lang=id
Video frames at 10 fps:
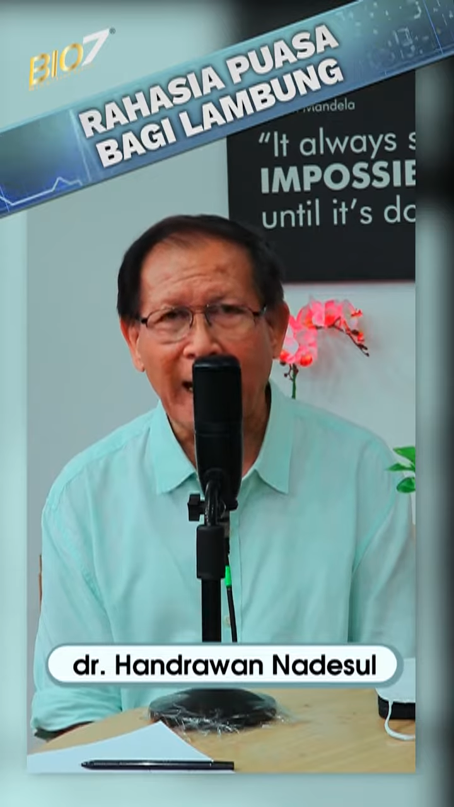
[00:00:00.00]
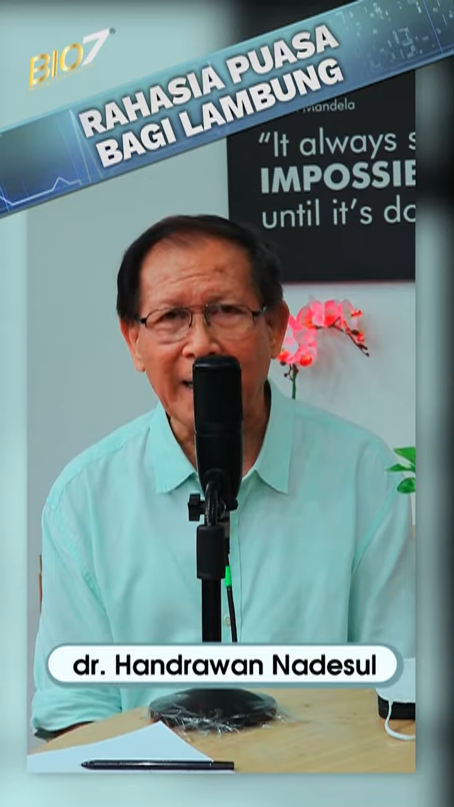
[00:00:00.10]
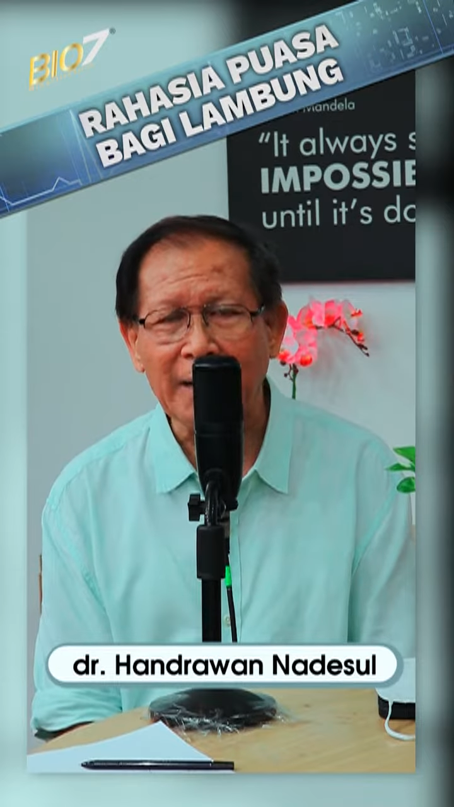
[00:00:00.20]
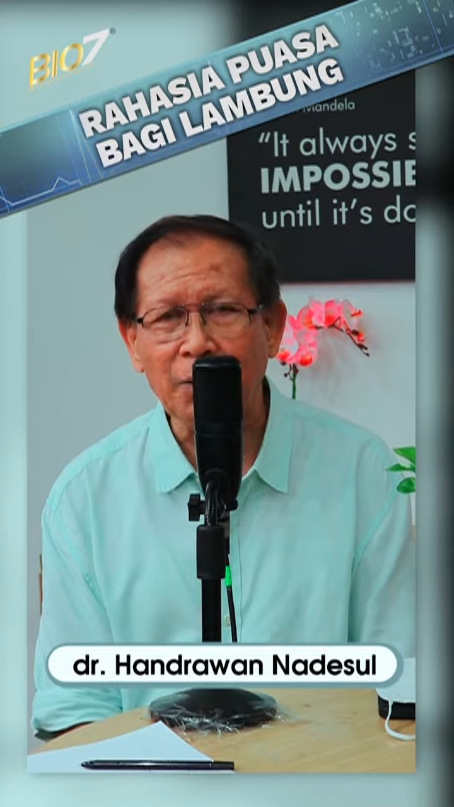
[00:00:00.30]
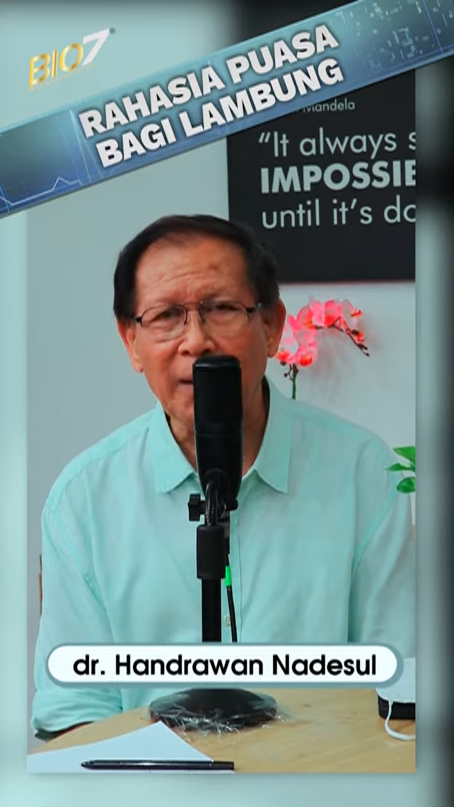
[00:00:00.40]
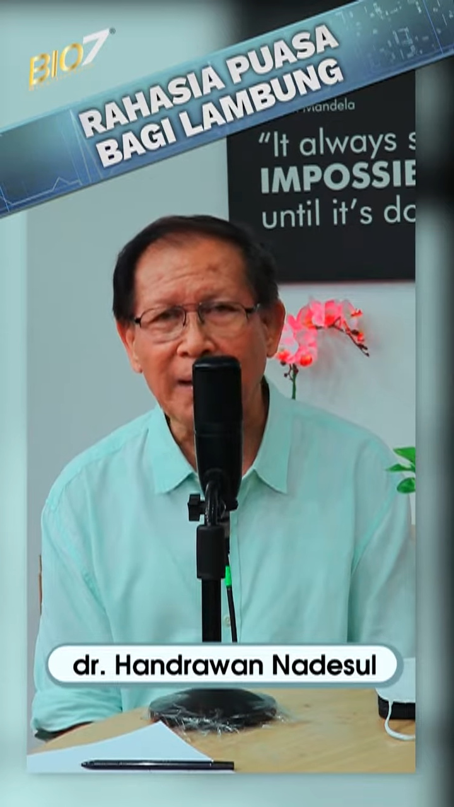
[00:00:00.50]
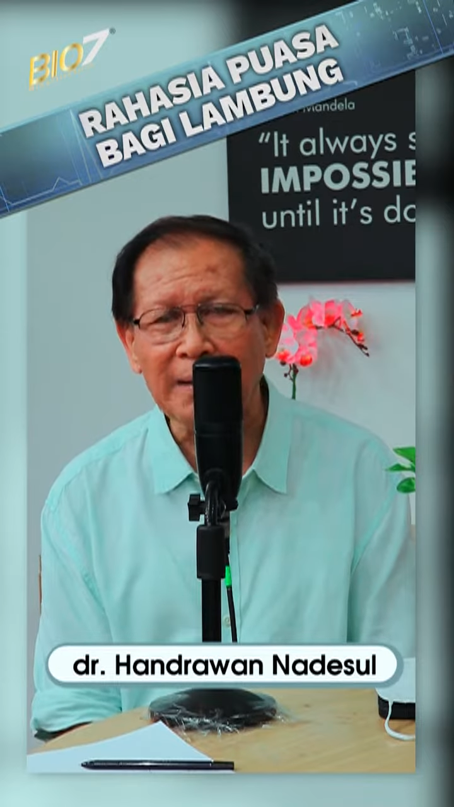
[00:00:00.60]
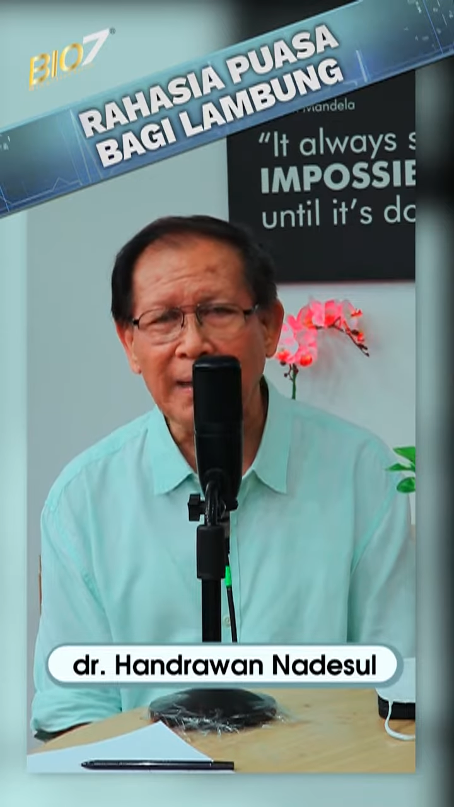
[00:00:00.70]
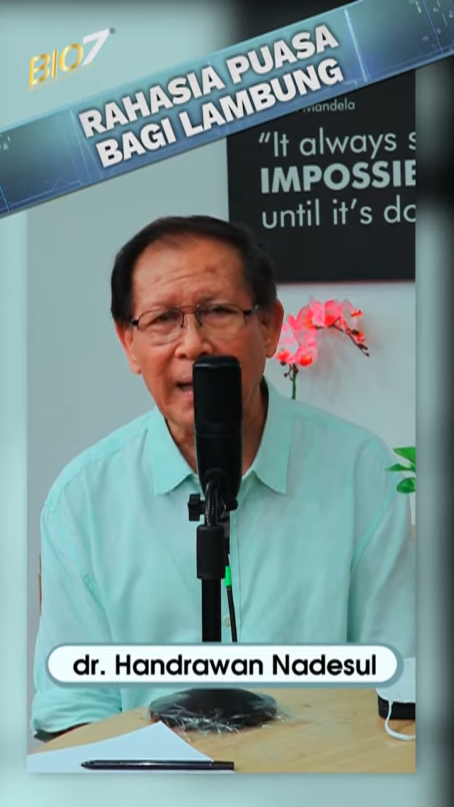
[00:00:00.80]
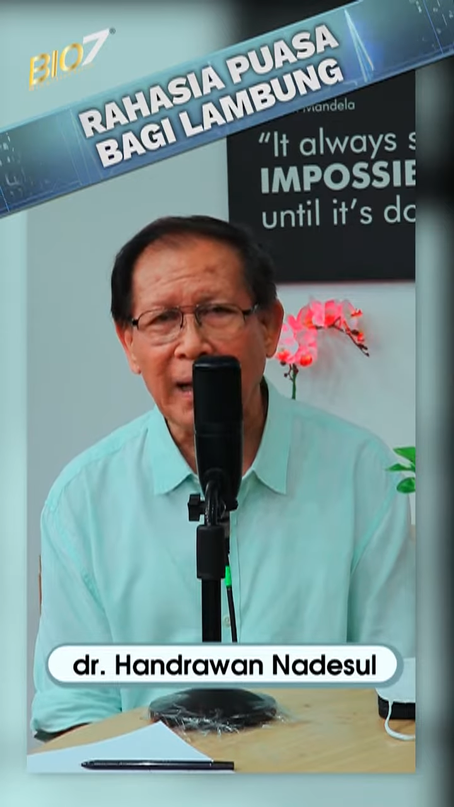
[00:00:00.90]
ada juga
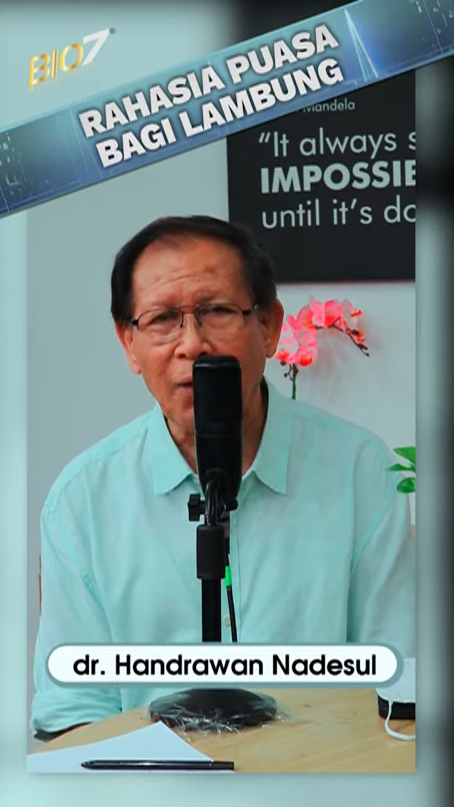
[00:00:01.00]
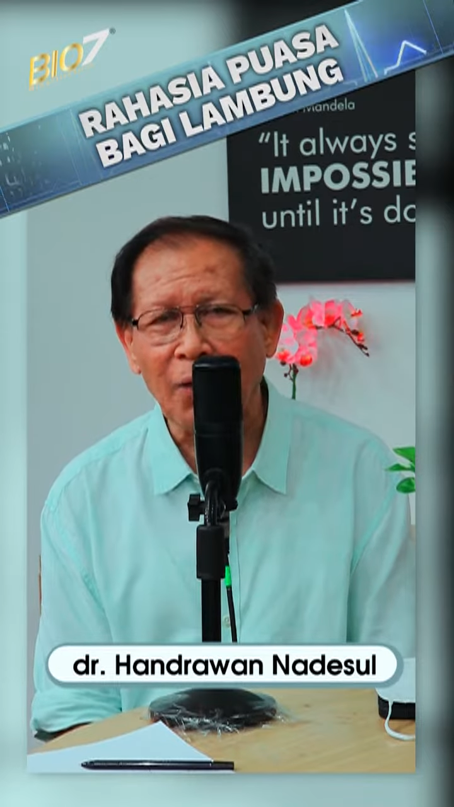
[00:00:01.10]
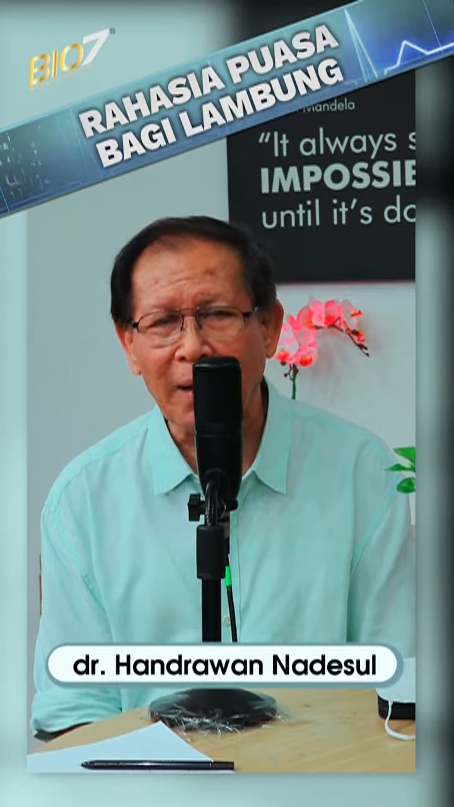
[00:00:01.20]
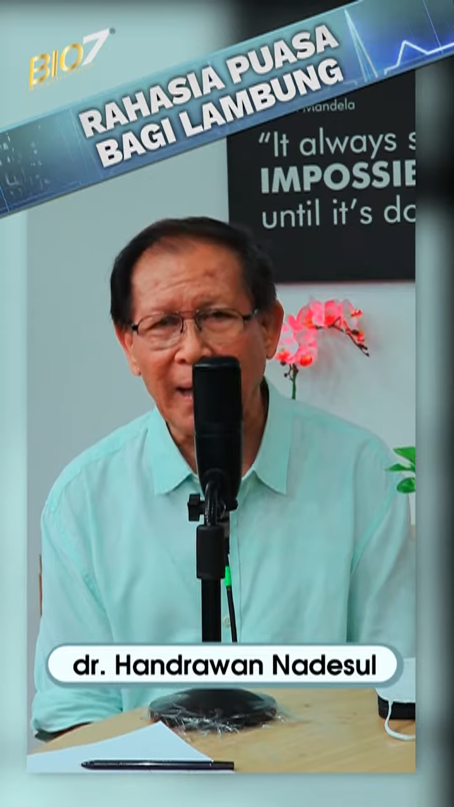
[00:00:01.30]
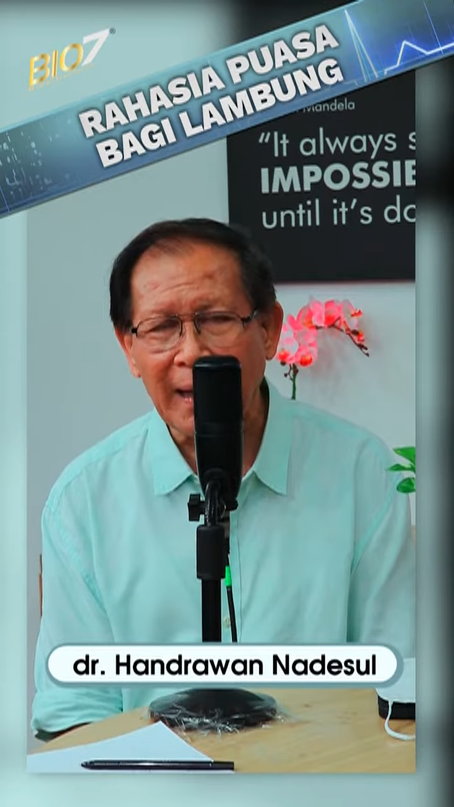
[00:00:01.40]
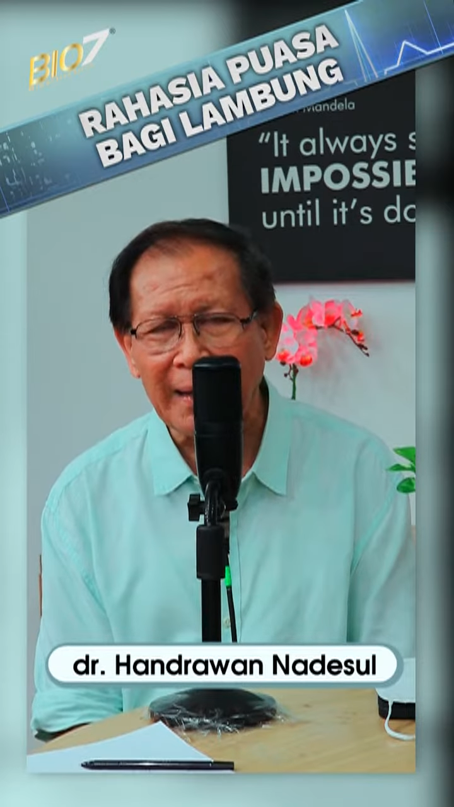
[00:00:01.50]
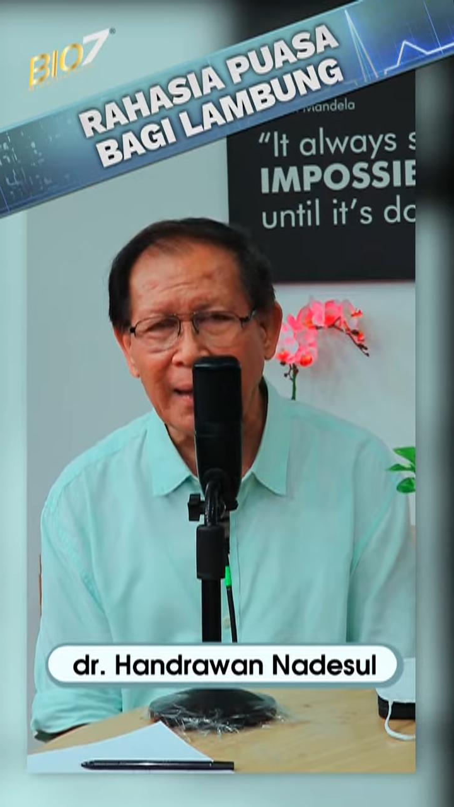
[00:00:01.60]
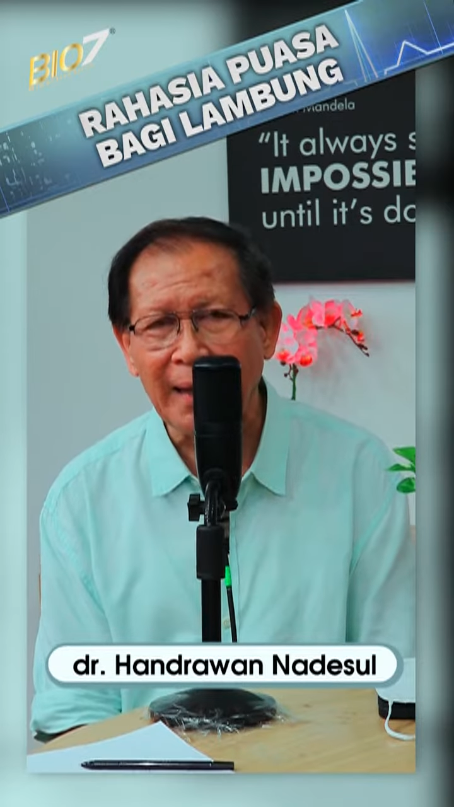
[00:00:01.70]
gejala orang